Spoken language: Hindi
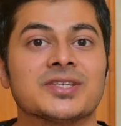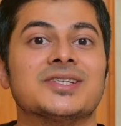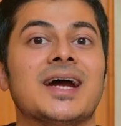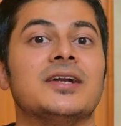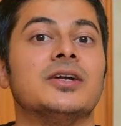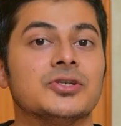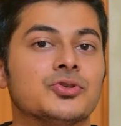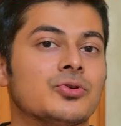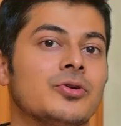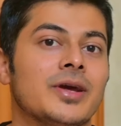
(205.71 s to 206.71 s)
स्टैंडर्ड
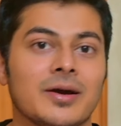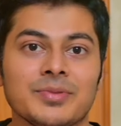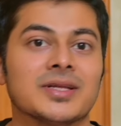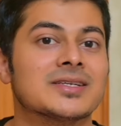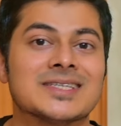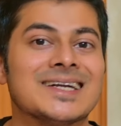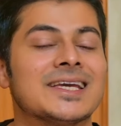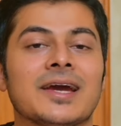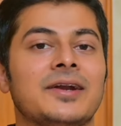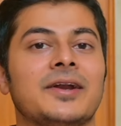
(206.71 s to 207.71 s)
जो उन्होंने अभी तक सेट
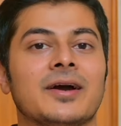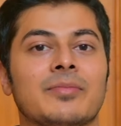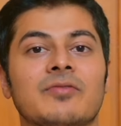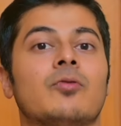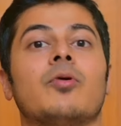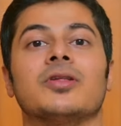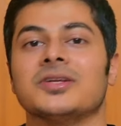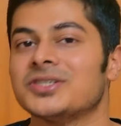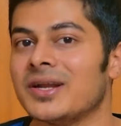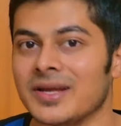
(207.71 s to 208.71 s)
किया इंडिया में वो बहुत
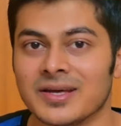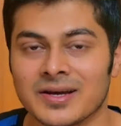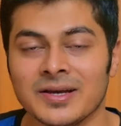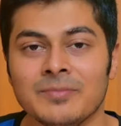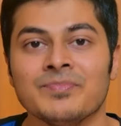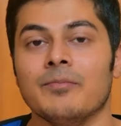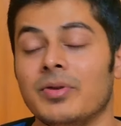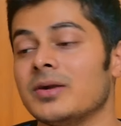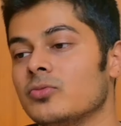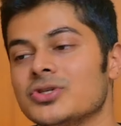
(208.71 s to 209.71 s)
अच्छा नहीं रहा है
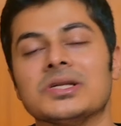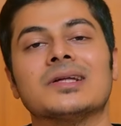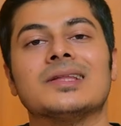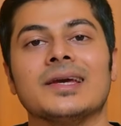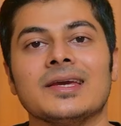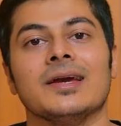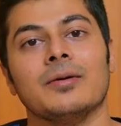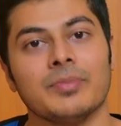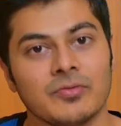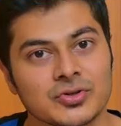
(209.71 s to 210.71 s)
बट मुझे लगता है कि यहाँ
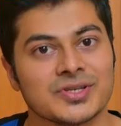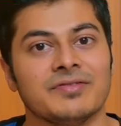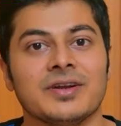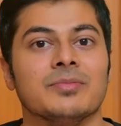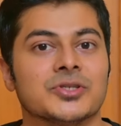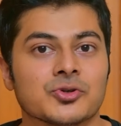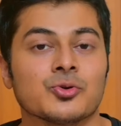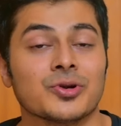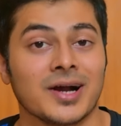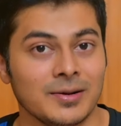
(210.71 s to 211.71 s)
पे वो सेफ्टी में
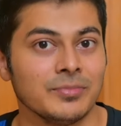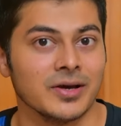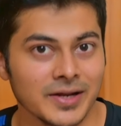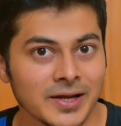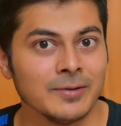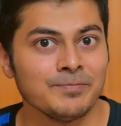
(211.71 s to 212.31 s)
ज़रूर काम करेगा